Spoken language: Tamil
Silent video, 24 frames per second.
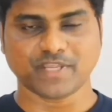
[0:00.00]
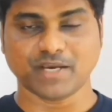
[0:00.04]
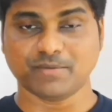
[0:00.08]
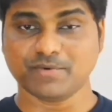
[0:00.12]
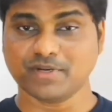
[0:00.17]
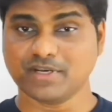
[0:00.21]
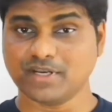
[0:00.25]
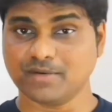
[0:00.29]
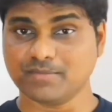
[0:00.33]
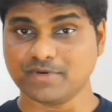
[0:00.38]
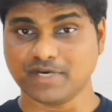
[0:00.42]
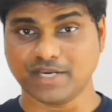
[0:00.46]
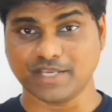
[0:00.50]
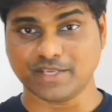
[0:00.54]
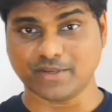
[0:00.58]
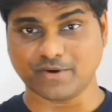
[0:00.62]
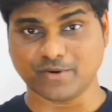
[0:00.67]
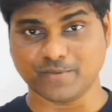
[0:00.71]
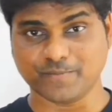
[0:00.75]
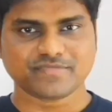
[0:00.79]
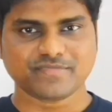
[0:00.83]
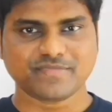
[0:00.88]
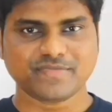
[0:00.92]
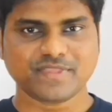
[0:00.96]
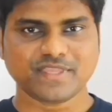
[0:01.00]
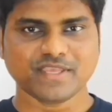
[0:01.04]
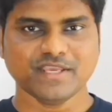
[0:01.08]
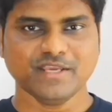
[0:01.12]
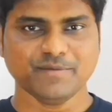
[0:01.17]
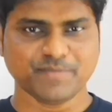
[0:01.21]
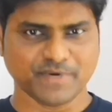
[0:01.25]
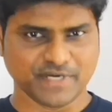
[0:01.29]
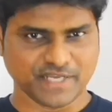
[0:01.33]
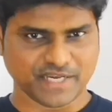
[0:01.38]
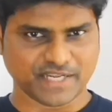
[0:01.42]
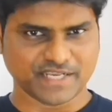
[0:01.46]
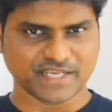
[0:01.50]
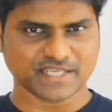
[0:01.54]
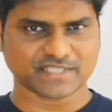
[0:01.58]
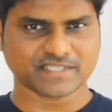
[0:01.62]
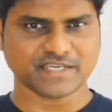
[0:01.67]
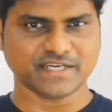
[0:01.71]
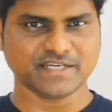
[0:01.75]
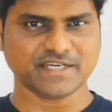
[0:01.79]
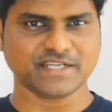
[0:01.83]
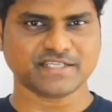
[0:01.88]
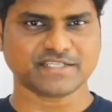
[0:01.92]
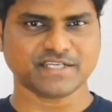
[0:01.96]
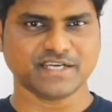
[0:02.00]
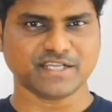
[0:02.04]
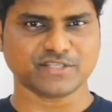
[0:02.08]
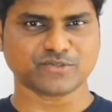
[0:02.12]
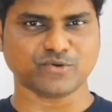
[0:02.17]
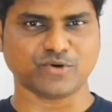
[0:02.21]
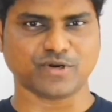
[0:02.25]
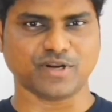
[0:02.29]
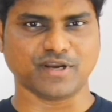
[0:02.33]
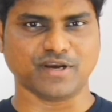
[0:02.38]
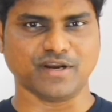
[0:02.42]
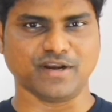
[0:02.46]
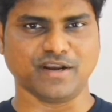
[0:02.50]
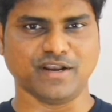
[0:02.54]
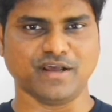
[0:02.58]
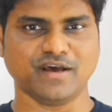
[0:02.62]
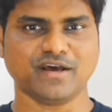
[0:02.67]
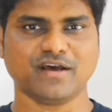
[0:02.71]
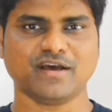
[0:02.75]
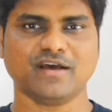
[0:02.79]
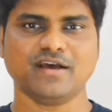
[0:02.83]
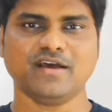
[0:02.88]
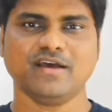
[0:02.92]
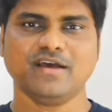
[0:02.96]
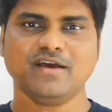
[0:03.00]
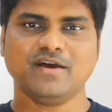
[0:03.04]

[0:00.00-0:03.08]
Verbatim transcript: அப்படின்னு நம்ம நினைக்கிறோம் இப்போ நிறைய சயின்டிஸ்ட் என்ன சொல்கிறாங்கன்னா